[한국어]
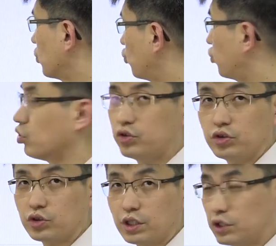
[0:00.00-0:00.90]

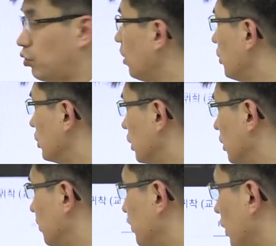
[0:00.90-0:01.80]
줄어들죠. 다시 화면이.
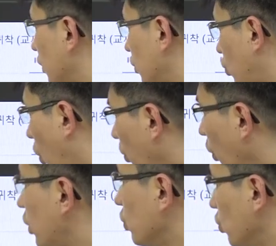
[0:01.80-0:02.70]

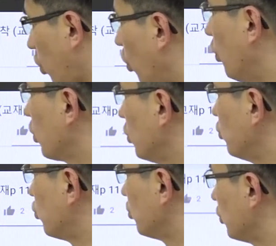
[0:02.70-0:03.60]
더보기, 요
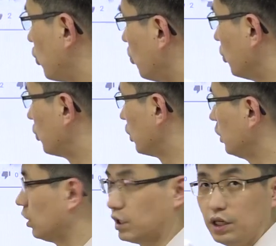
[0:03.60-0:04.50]
더보기를 누르면
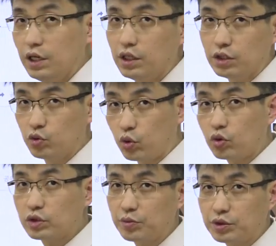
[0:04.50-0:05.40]
정보들이 이
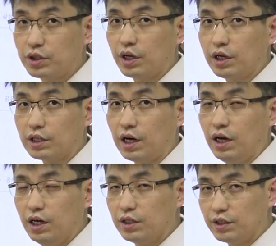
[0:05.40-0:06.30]
동영상 밑에 다
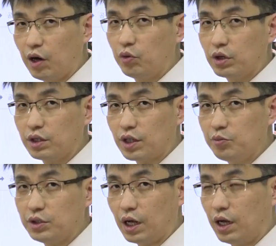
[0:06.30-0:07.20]
나오게
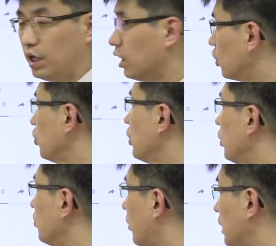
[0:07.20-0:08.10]
됩니다.
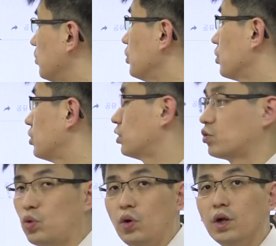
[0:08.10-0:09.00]
그러면
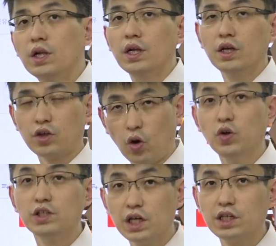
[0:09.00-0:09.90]
말씀드렸듯이 또
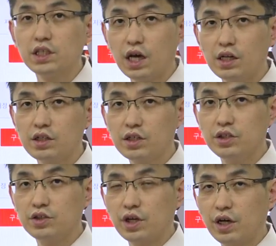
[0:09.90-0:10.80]
경제기사 읽기
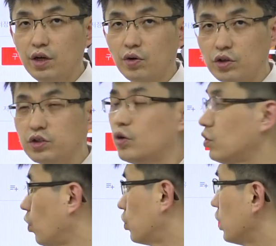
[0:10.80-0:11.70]
있잖아요.
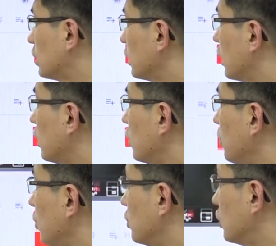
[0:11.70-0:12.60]
그거는 어떻게
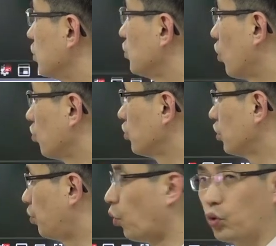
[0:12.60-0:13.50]
찾아가냐면 지금
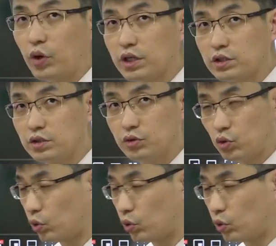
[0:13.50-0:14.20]
여러분들이 보고 계시는